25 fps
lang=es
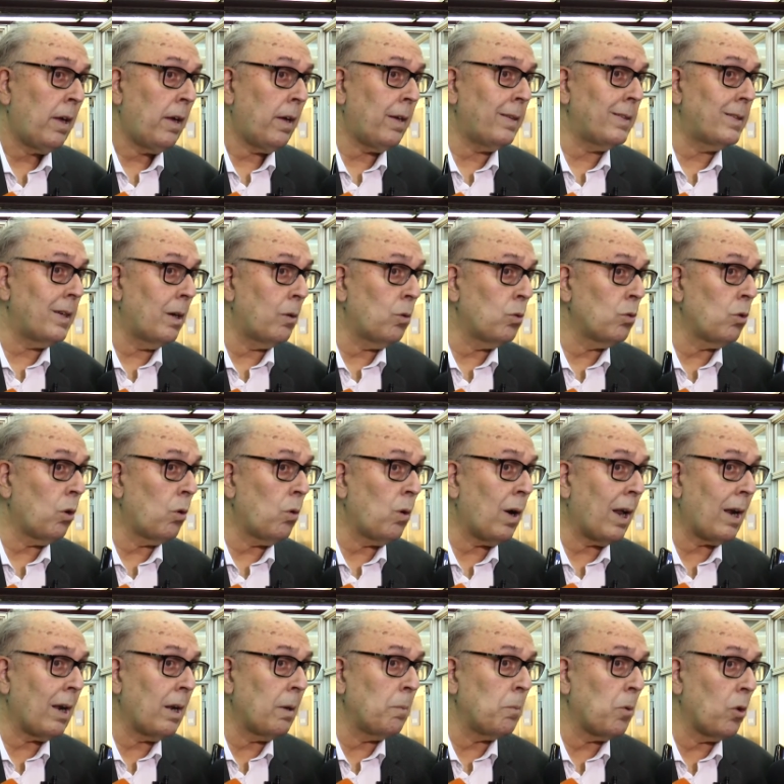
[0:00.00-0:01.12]
En segundo
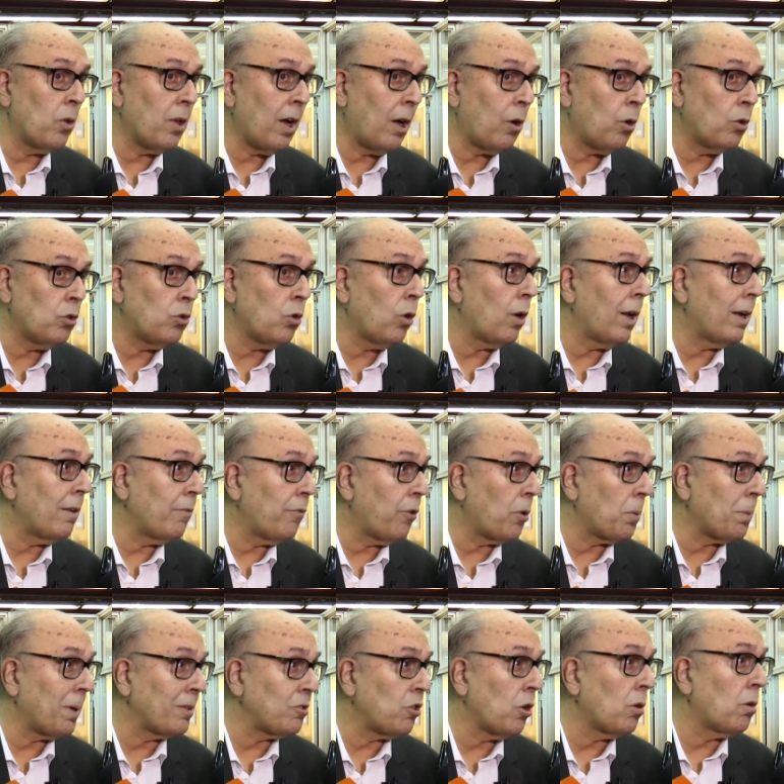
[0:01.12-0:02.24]
lugar, le hemos dado toda la
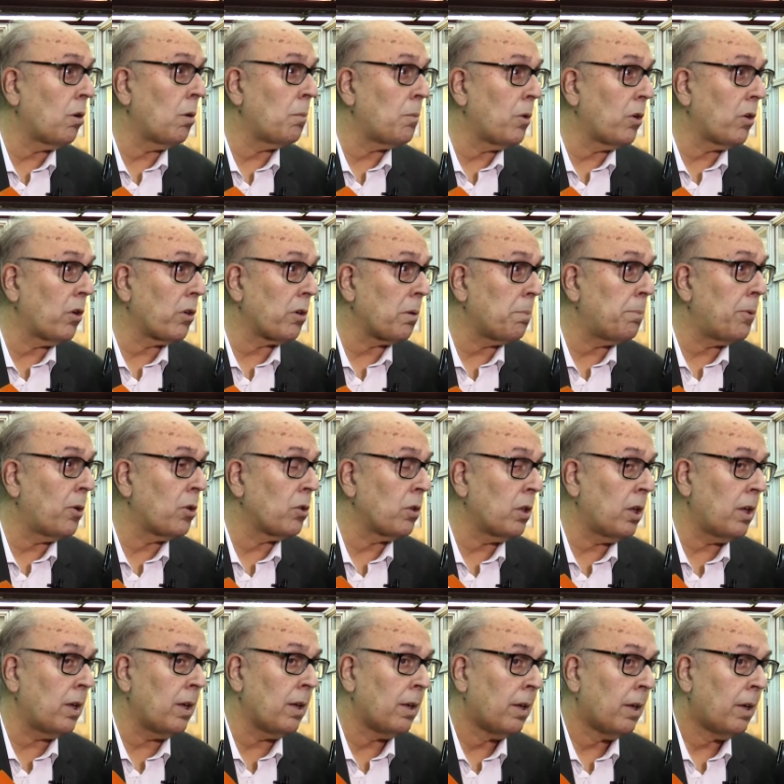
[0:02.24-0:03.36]
información como
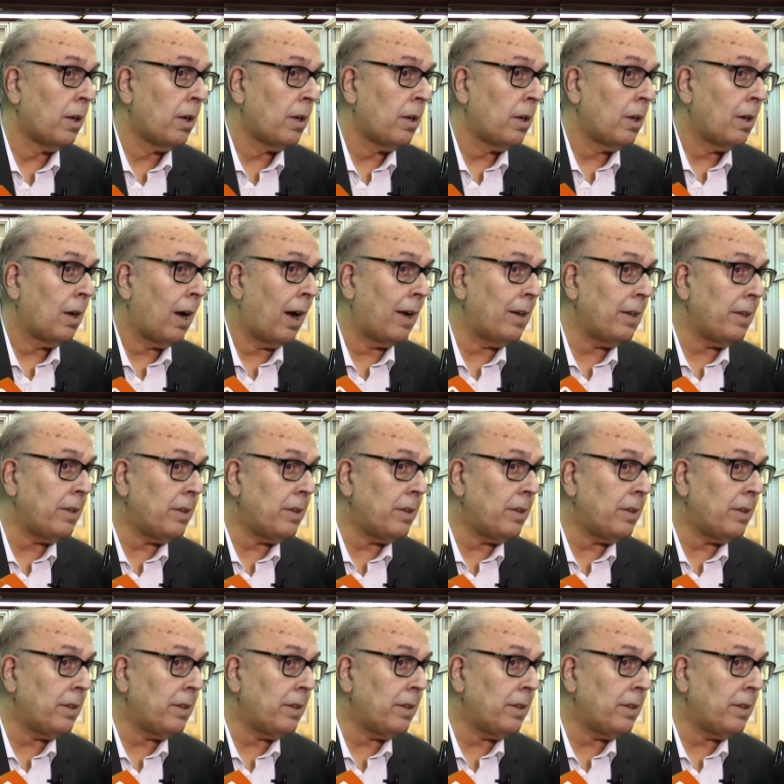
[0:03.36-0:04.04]
corresponde al